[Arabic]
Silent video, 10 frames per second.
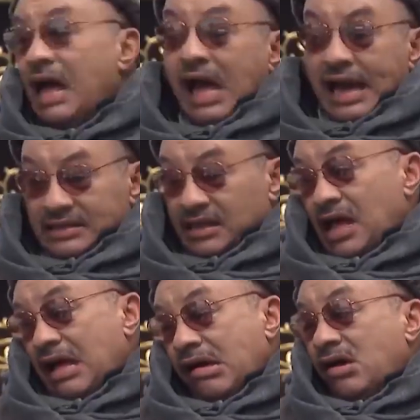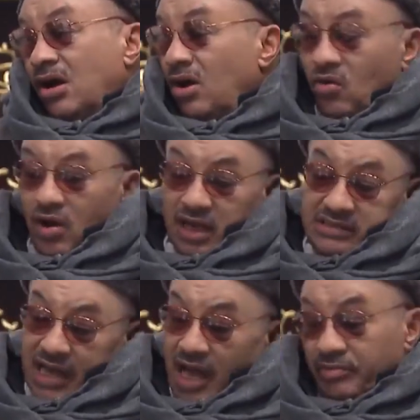حتى هو
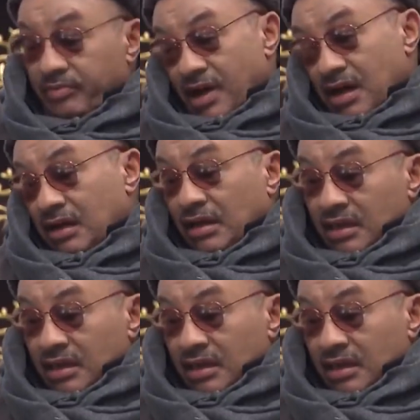صاحب آه،